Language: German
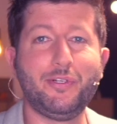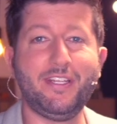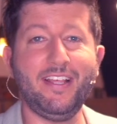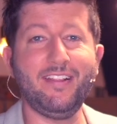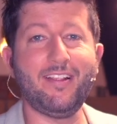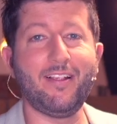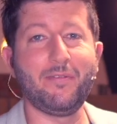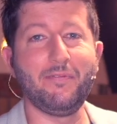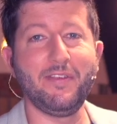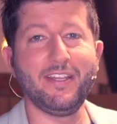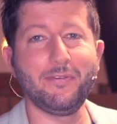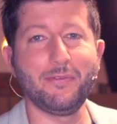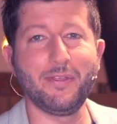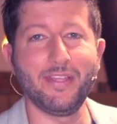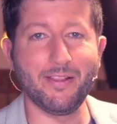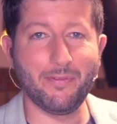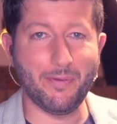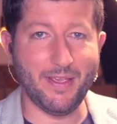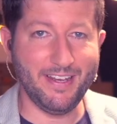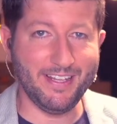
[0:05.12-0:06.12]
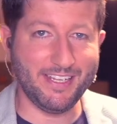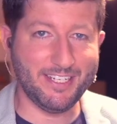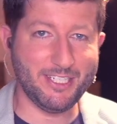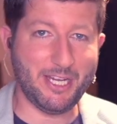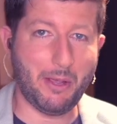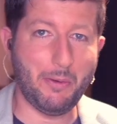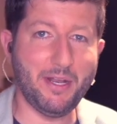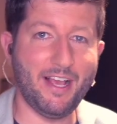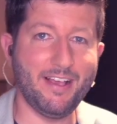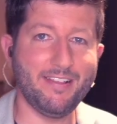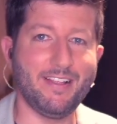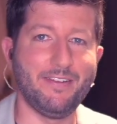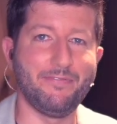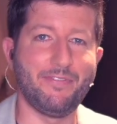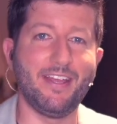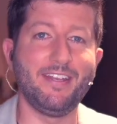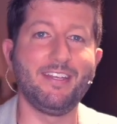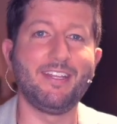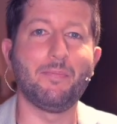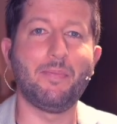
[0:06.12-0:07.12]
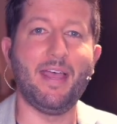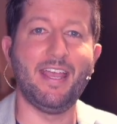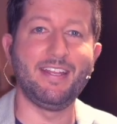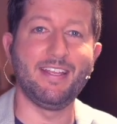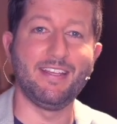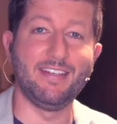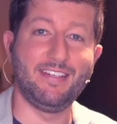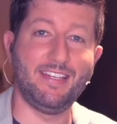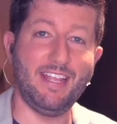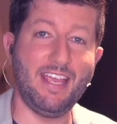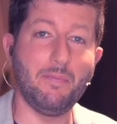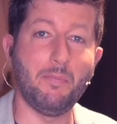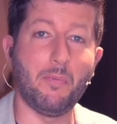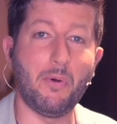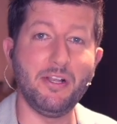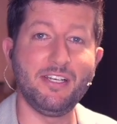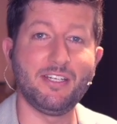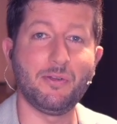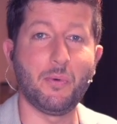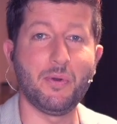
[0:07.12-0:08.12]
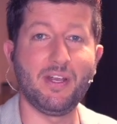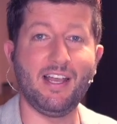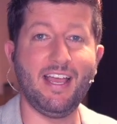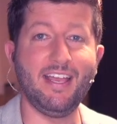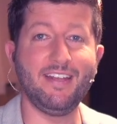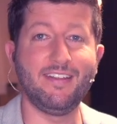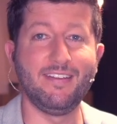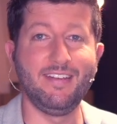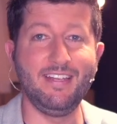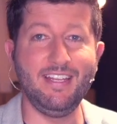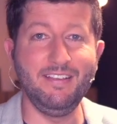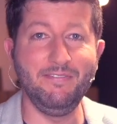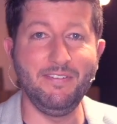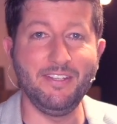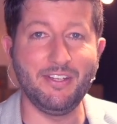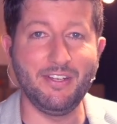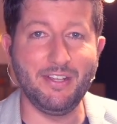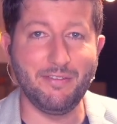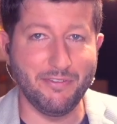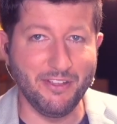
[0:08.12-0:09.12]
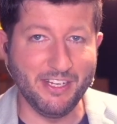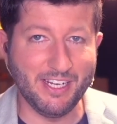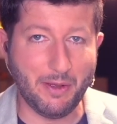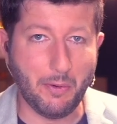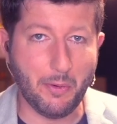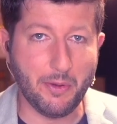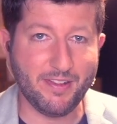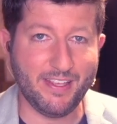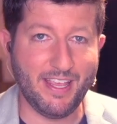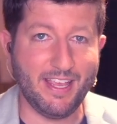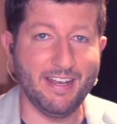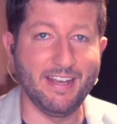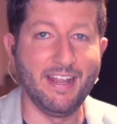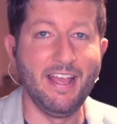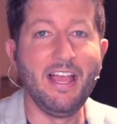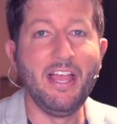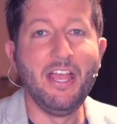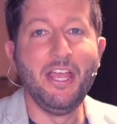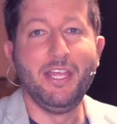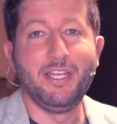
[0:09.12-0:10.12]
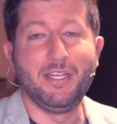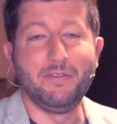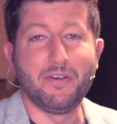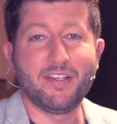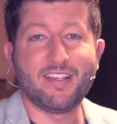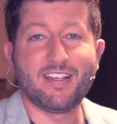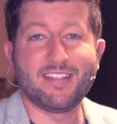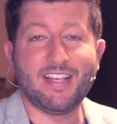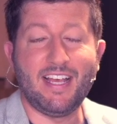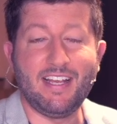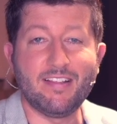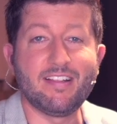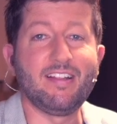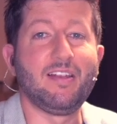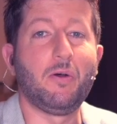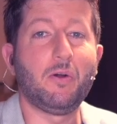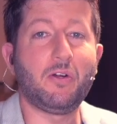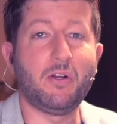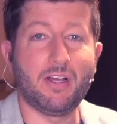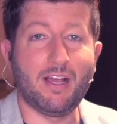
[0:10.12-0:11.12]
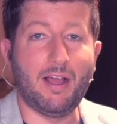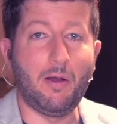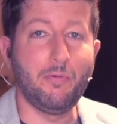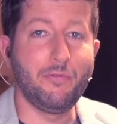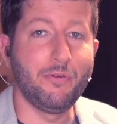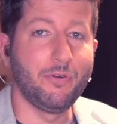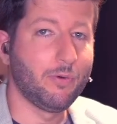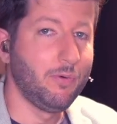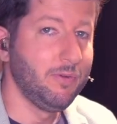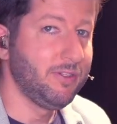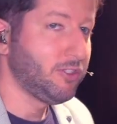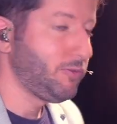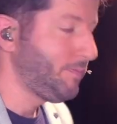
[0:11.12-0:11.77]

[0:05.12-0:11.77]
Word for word: dieses Video hier zu Ende geschaut hast, dann werden dir bei der D-Moll-Tonleiter nie wieder die Finger ausgehen. Du wirst das alles locker rauf und runter